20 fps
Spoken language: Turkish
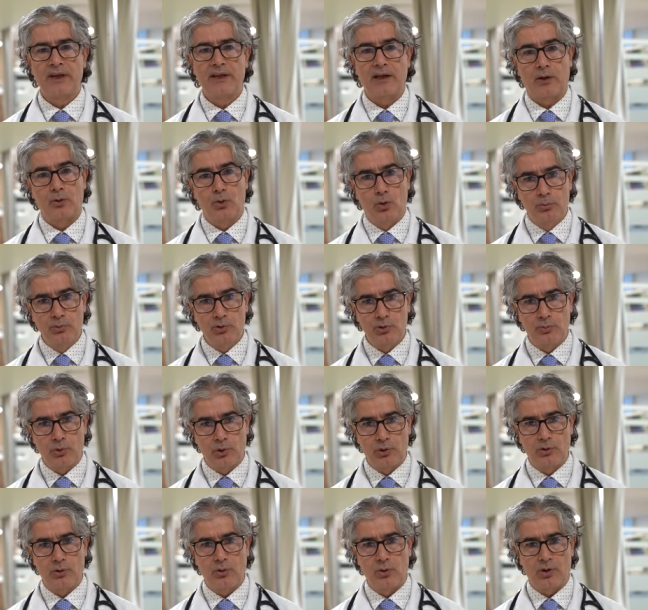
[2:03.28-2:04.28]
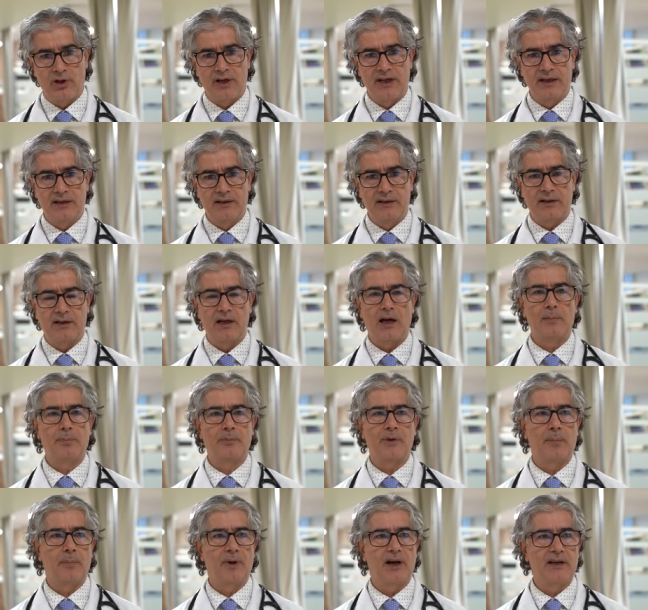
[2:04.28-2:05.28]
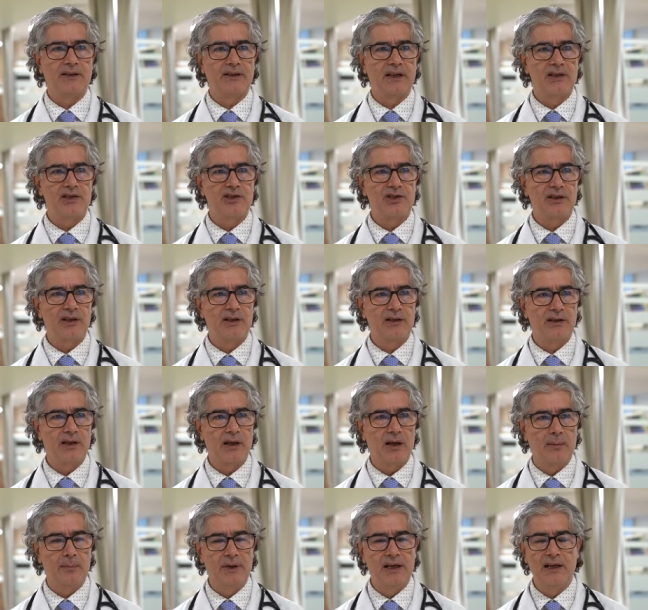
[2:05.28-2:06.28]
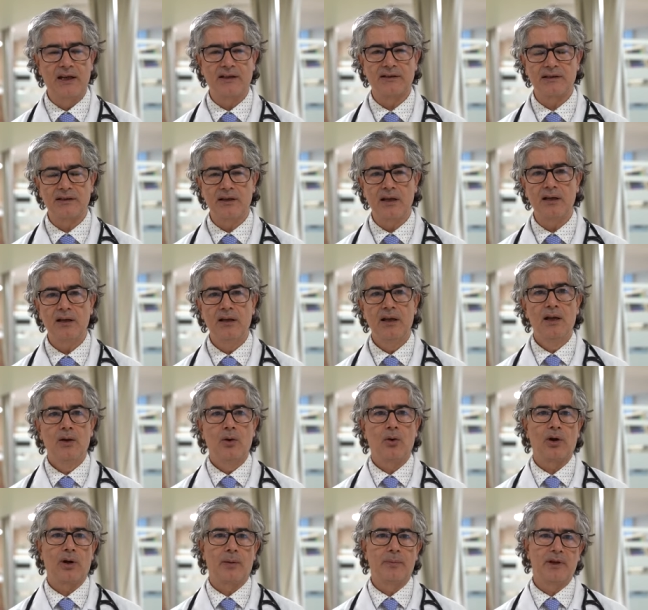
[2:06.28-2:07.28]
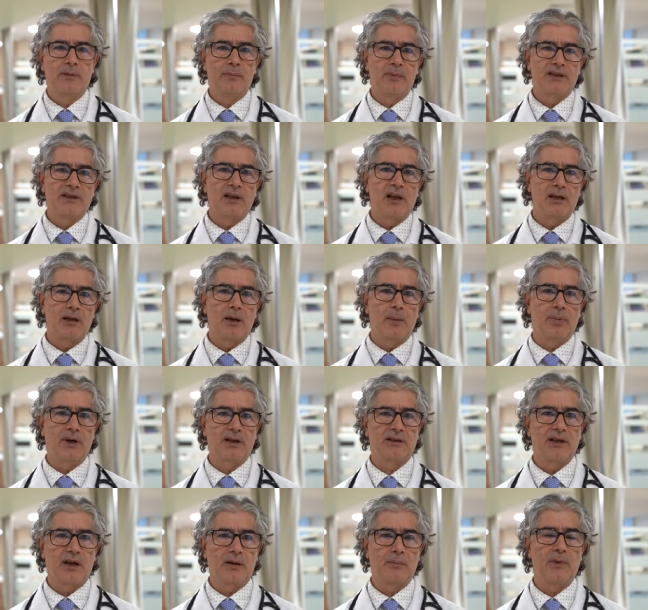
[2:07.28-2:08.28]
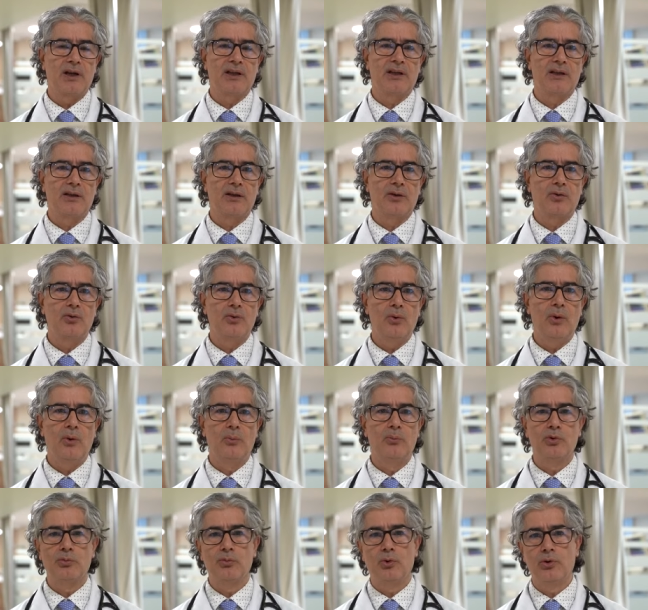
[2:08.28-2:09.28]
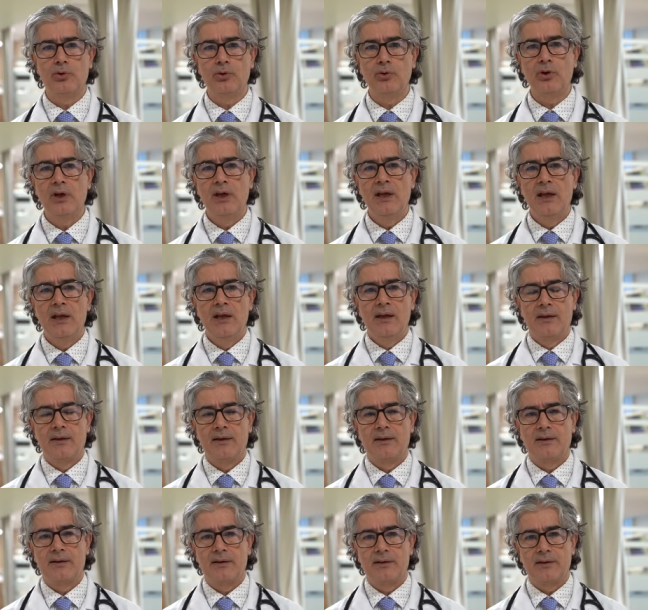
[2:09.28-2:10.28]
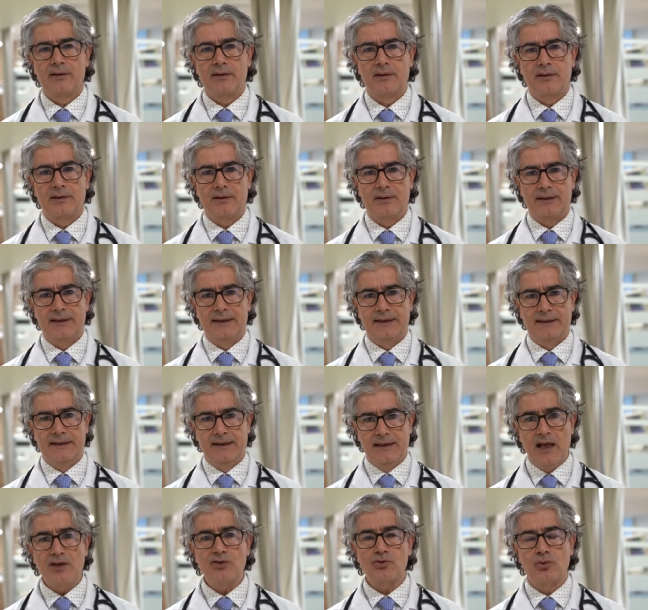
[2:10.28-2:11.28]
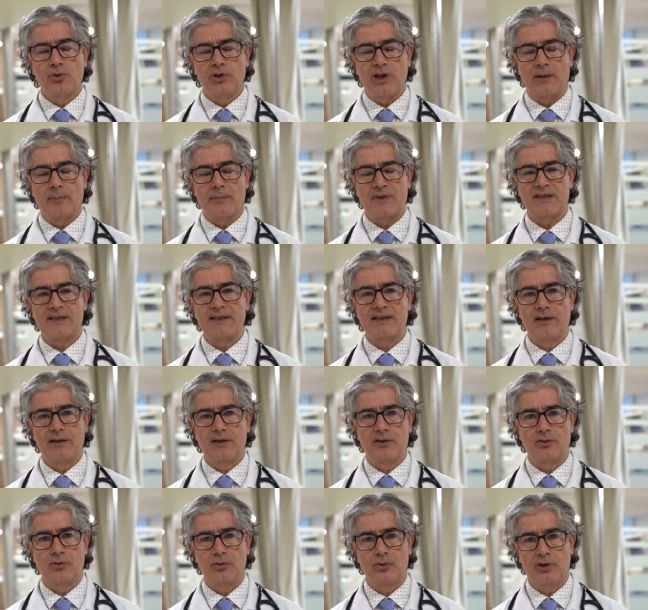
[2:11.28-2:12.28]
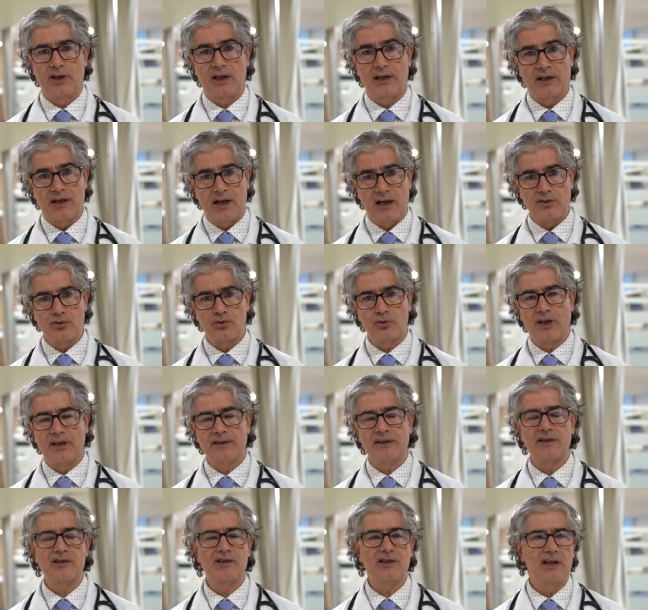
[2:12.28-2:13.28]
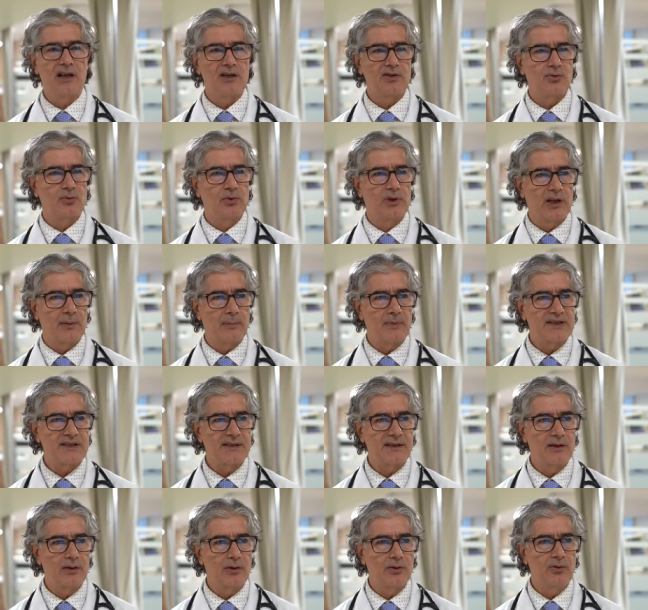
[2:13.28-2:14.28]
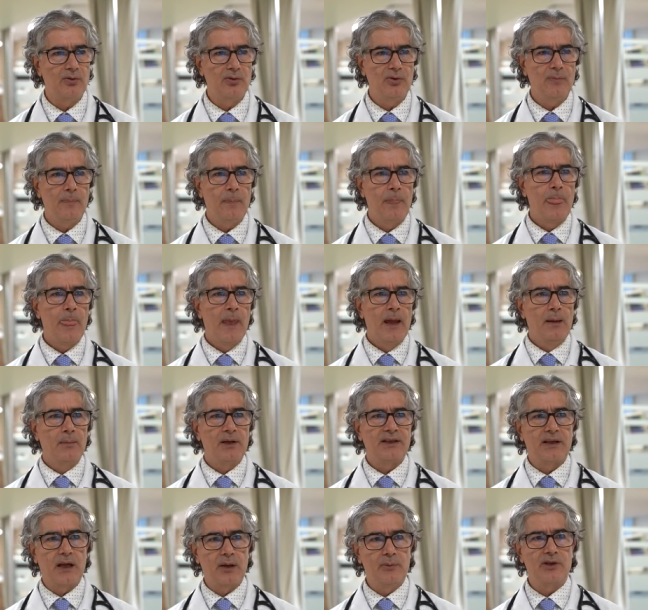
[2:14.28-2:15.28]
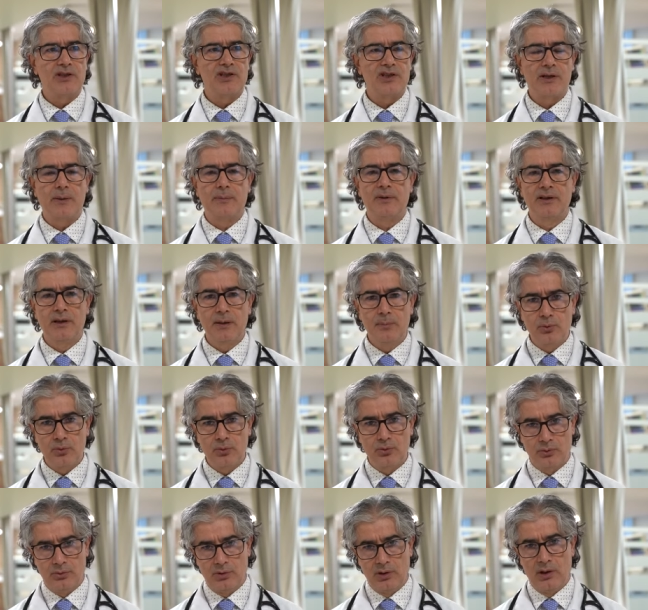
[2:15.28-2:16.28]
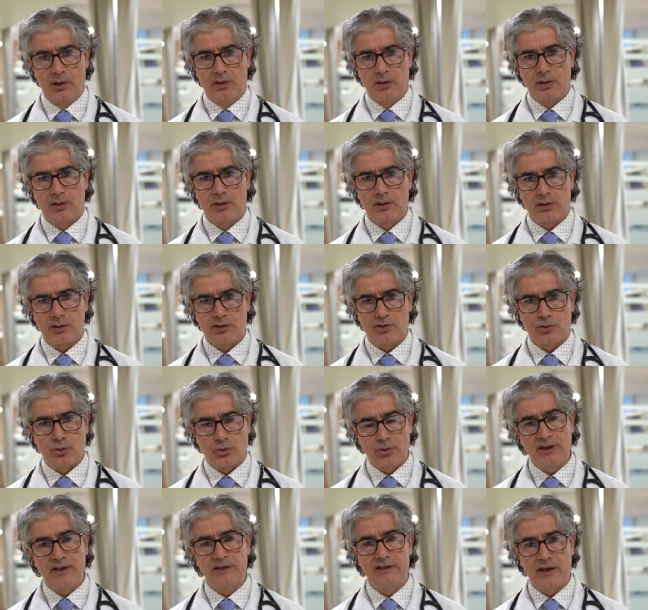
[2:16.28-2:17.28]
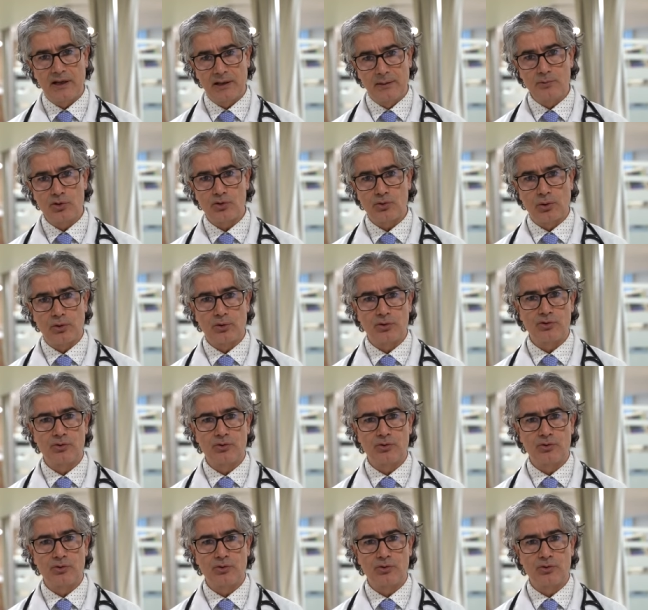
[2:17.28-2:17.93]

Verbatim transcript: Yani ömür boyu örneğin kalp kapağı değiştiğinde ameliyatla oraya bir metal kapak takmak gerekiyor. Ömür boyu e, ilaç kullanması gerekiyor. Yani kan sulandırıcı ilaç kullanması gerekiyor. Ama tavi işleminde bu e, sorun giderilmiş oluyor.